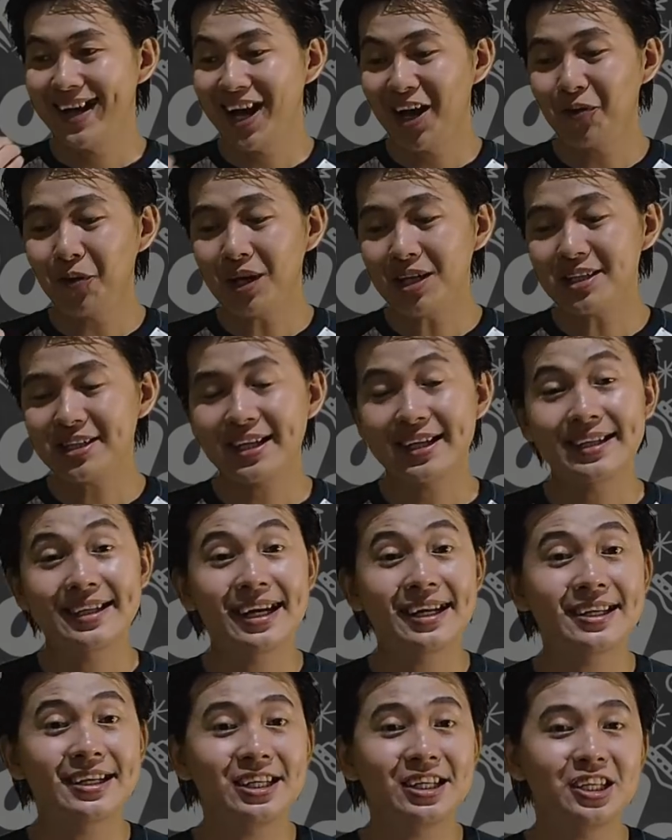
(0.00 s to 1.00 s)
Awalnya
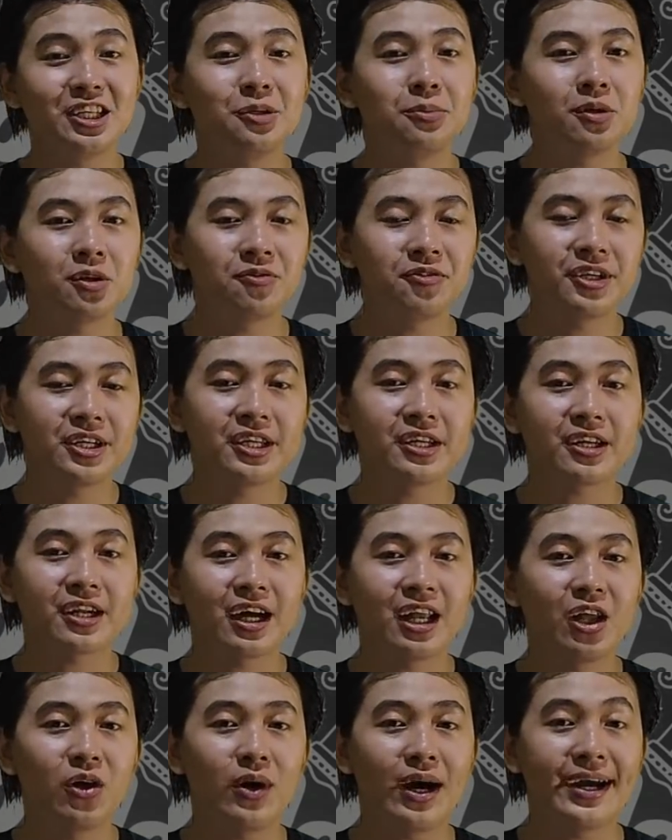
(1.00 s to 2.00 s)
Daniel ini berpikir
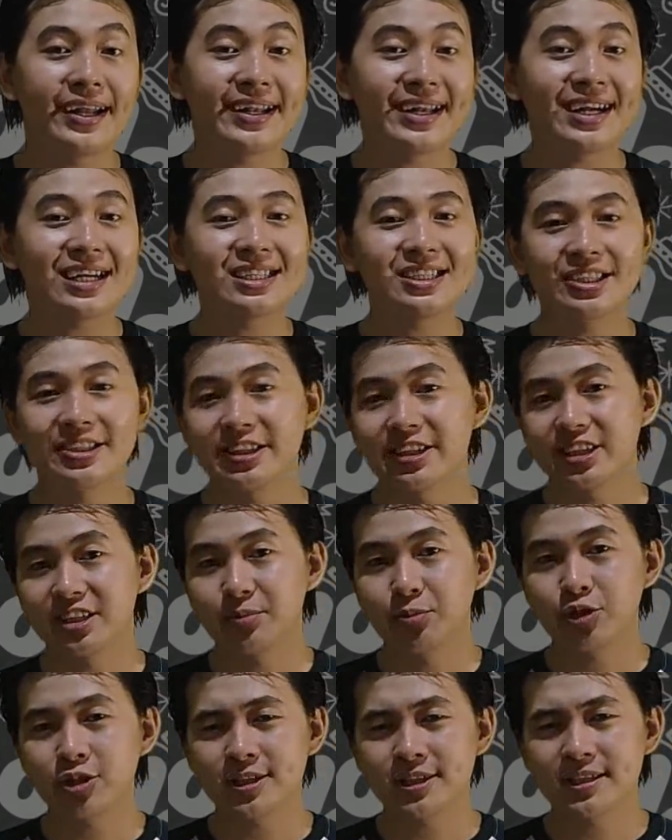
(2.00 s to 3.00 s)
kalau anak kecil
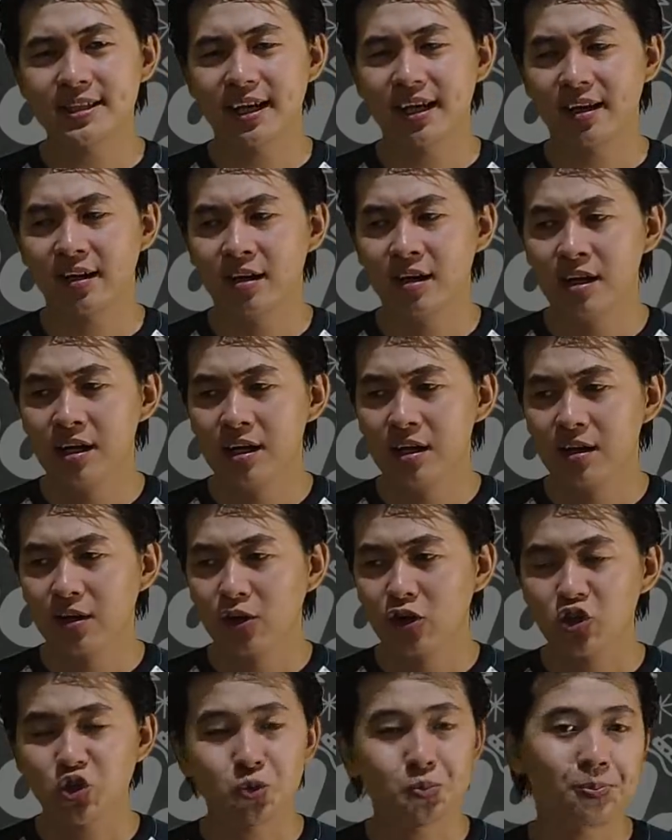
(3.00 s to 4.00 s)
tersebut sedang
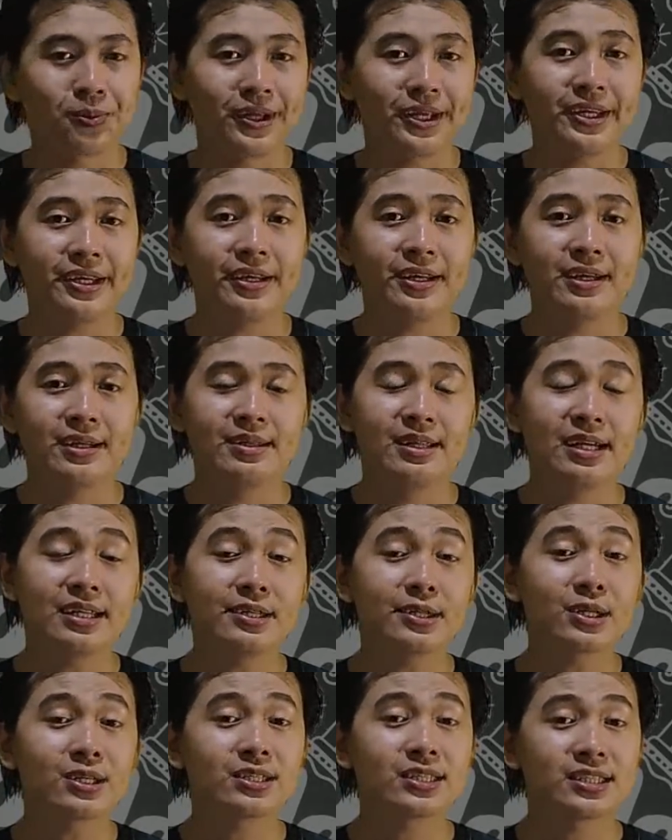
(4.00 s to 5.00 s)
cosplay
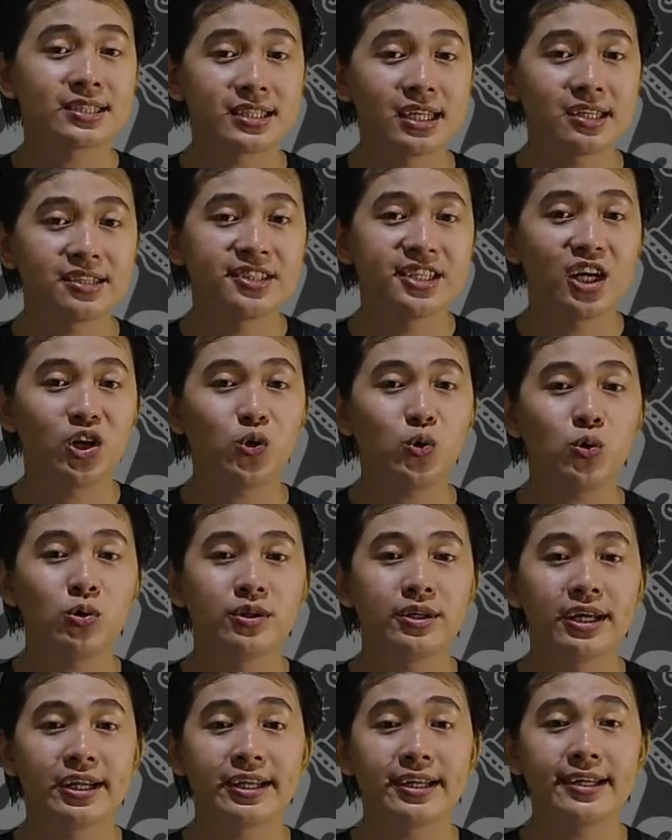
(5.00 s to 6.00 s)
dan tersesat
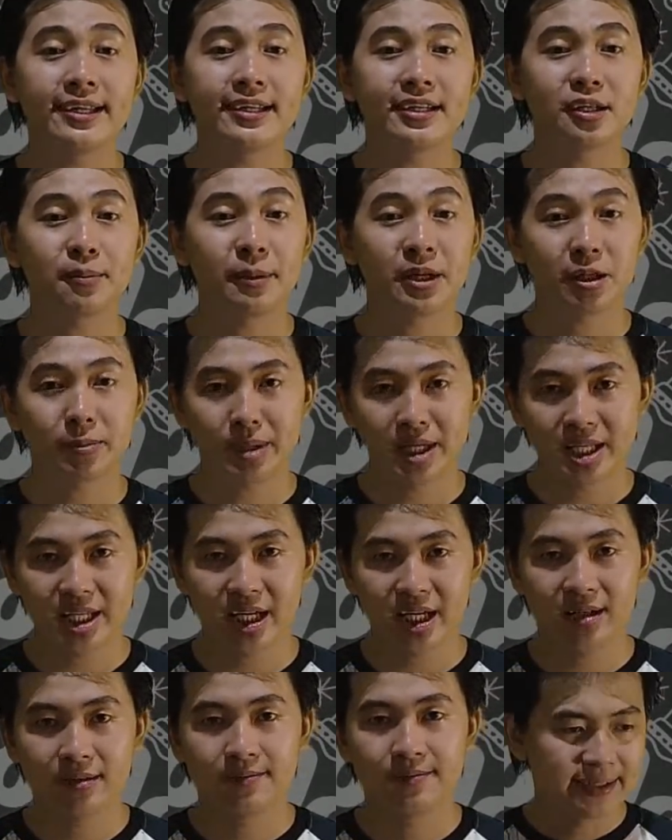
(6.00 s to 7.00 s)
jauh dari
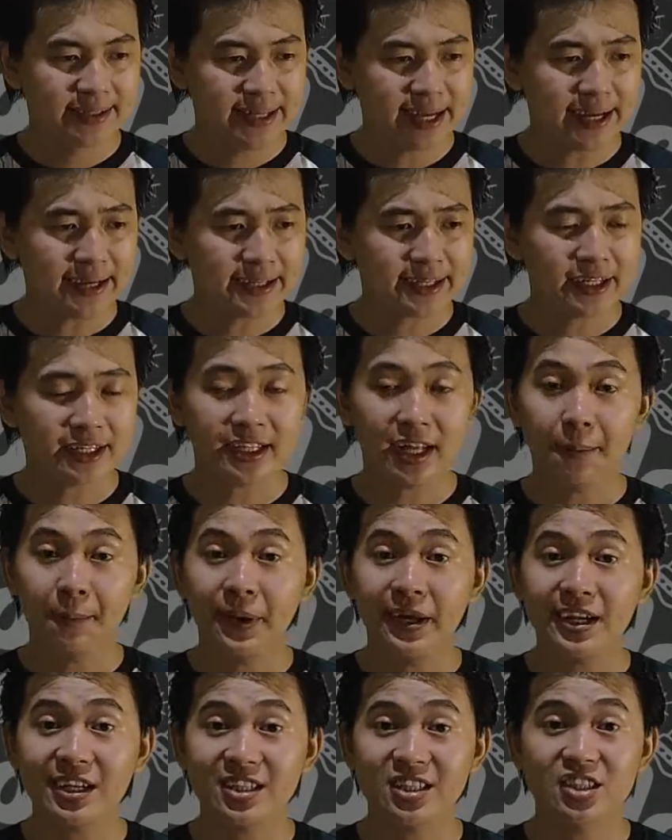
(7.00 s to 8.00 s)
teman-temannya. Daniel
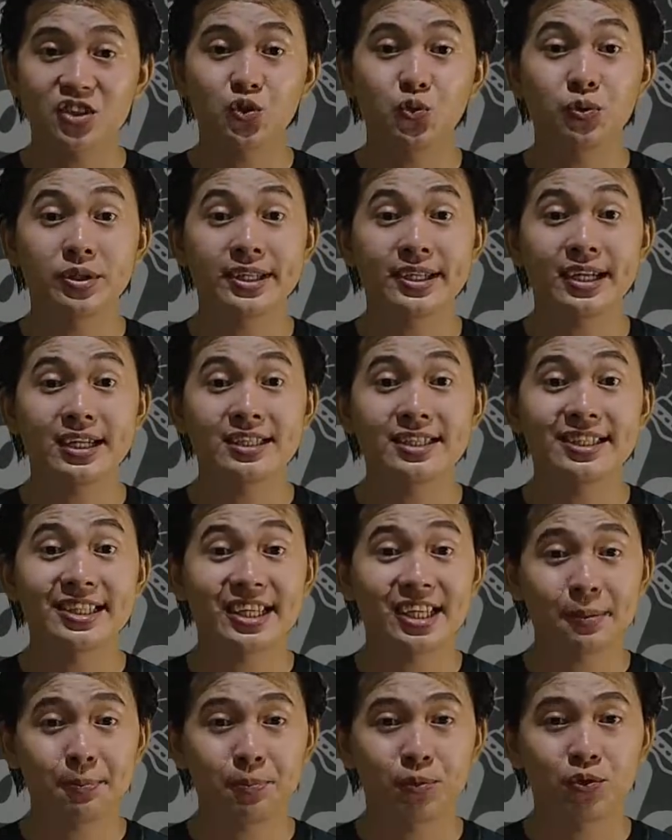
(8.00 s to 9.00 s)
tanpa rasa curiga
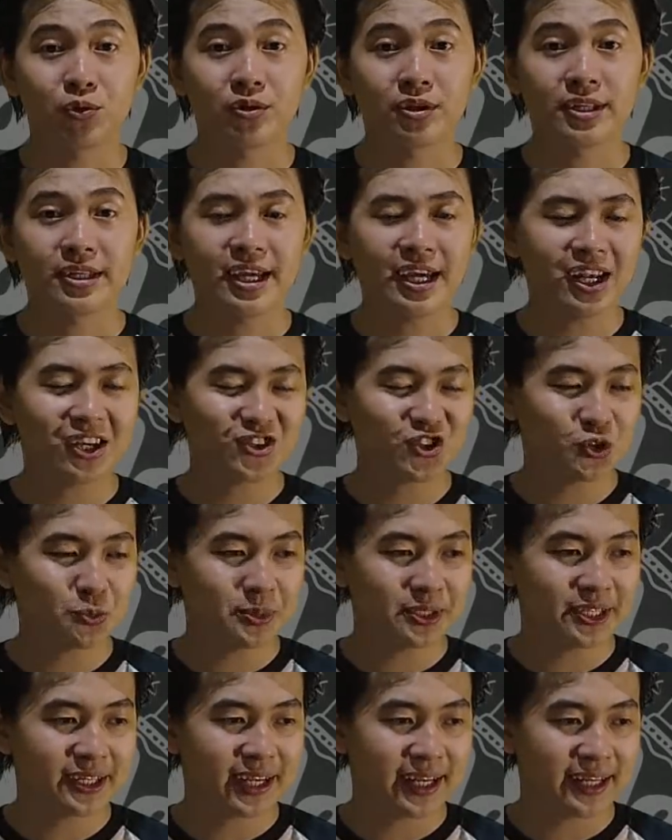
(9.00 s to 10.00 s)
sedikit pun, ia langsung
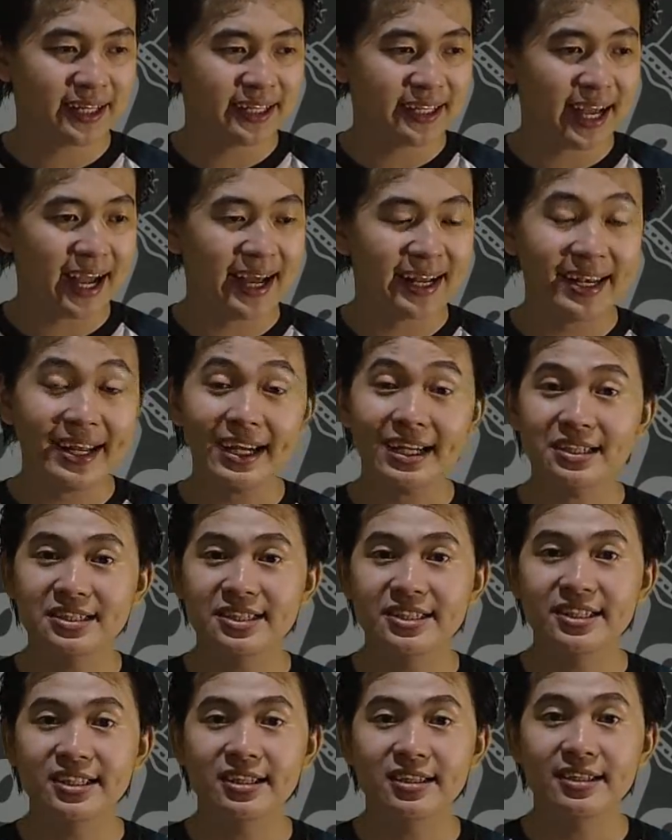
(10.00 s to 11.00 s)
mendekati anak
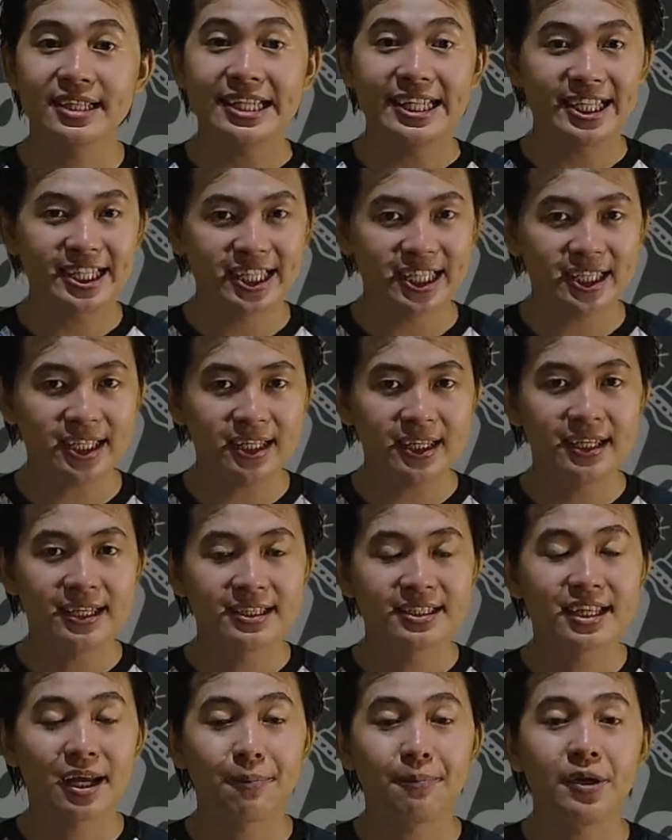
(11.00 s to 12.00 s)
kecil ini
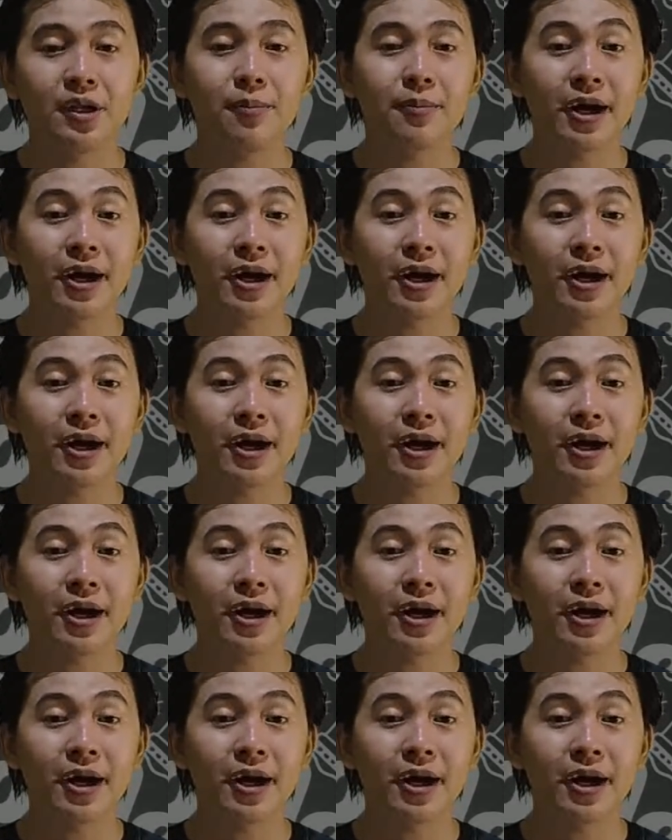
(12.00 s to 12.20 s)
sambil